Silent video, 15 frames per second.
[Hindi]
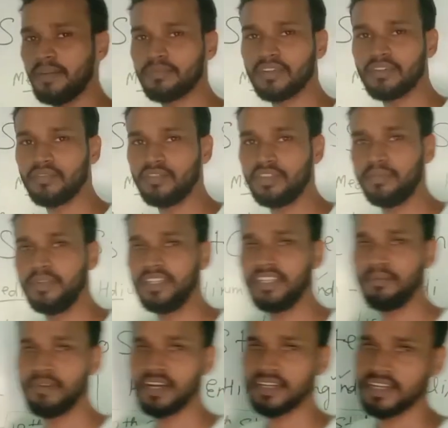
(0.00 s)
आपका खुद भी
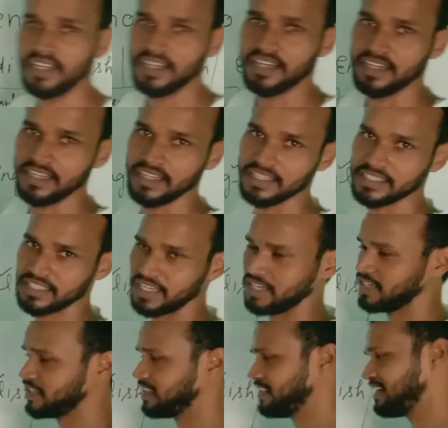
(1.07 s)
दिमाग ठिकाने लग
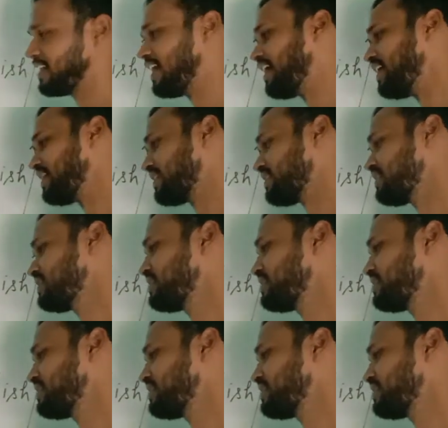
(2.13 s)
जाएगा कि यार